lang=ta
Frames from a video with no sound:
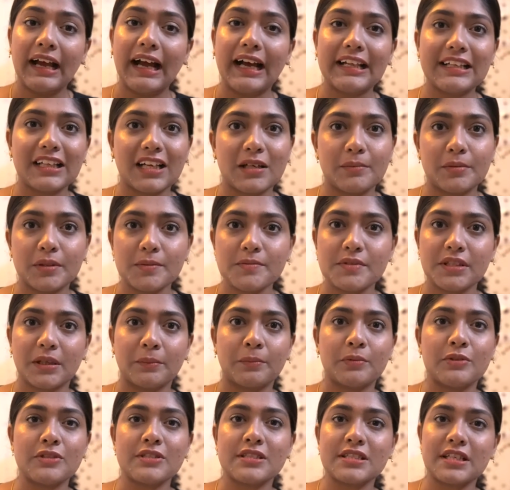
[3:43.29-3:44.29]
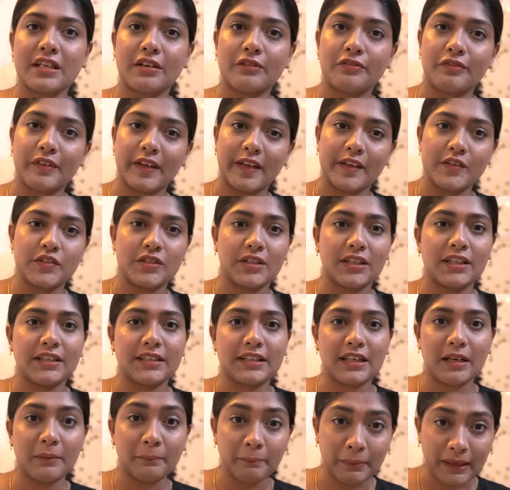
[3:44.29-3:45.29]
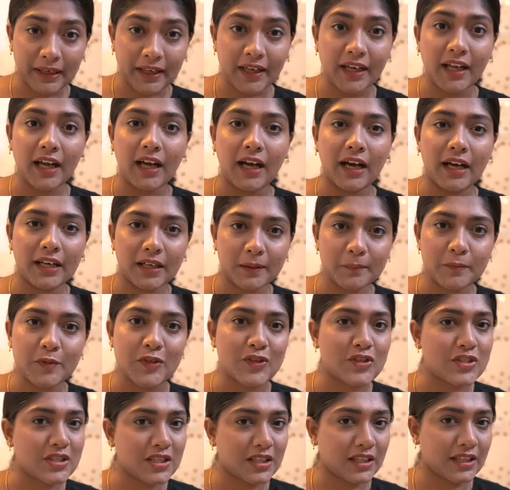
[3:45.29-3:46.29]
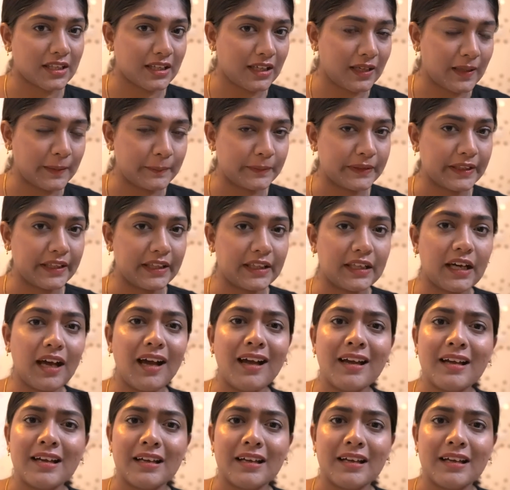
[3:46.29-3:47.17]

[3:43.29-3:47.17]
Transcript: அதுக்கப்புறம் சப்போஸ் நீங்கள் ஃபேஷியல் இதெல்லாம் பண்ண ஆரம்பிச்சிட்டிங்க அப்படின்னா